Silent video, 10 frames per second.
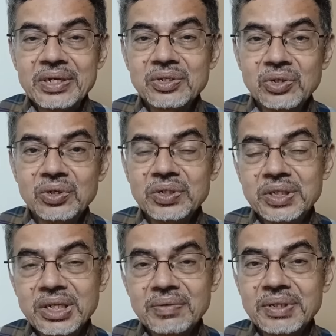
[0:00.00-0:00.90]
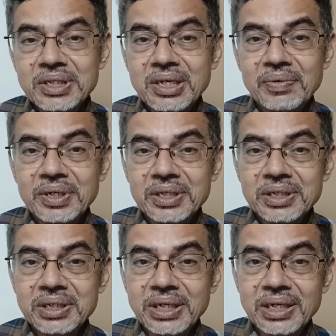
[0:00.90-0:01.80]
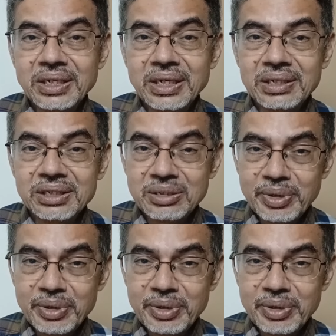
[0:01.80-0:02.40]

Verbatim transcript: ஸோ இதில் வந்து அவருக்கு இந்த